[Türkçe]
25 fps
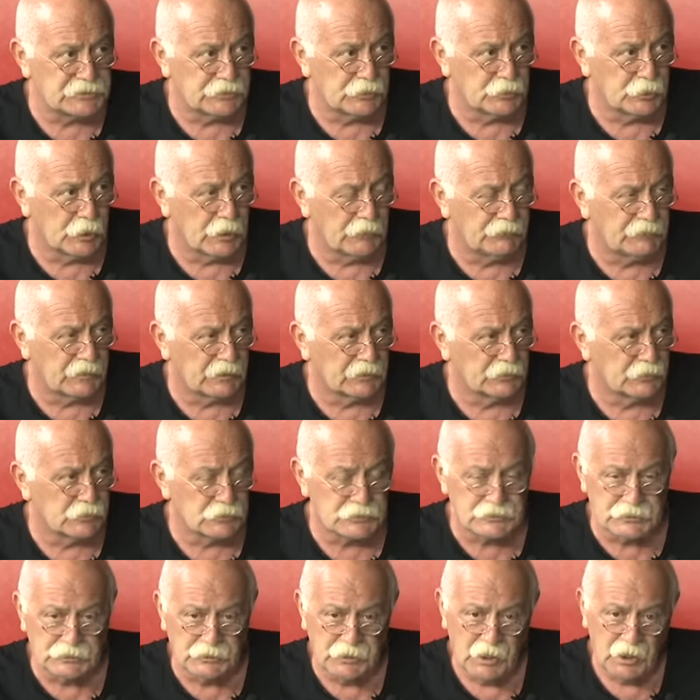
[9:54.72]
görevden
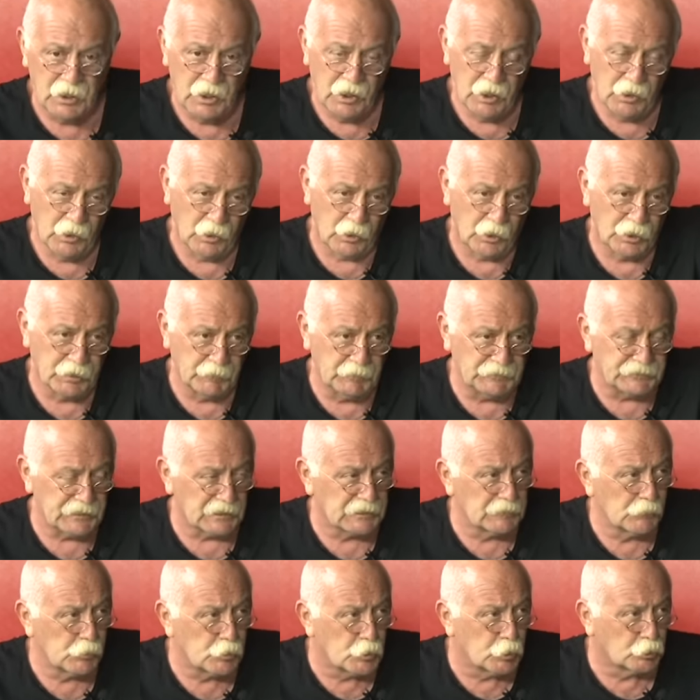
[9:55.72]
alıyorsun. Oraya bir
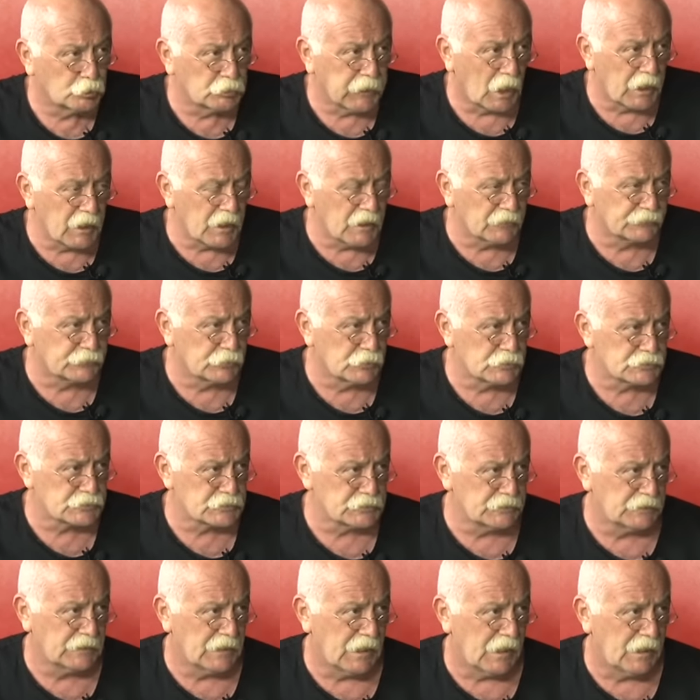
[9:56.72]
takım kuklalar
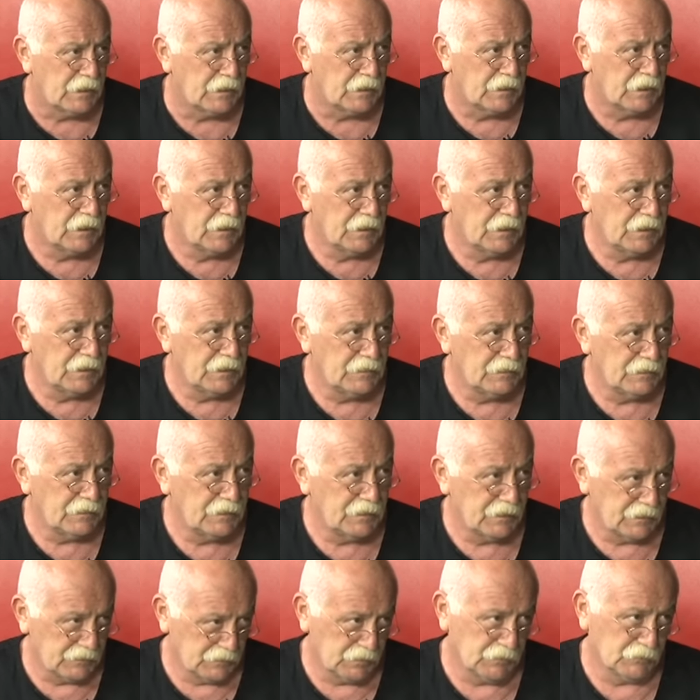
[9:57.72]
atıyorsun yani.
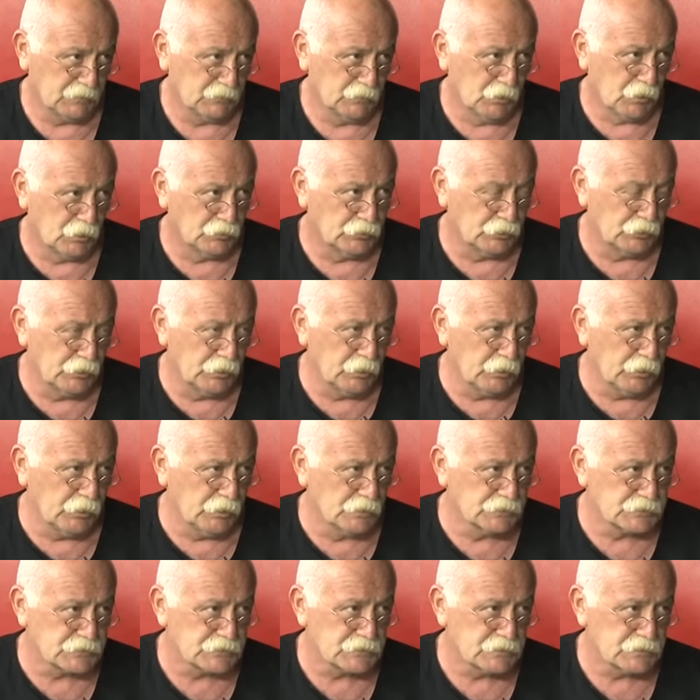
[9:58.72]
Ne olduğunu görüyoruz.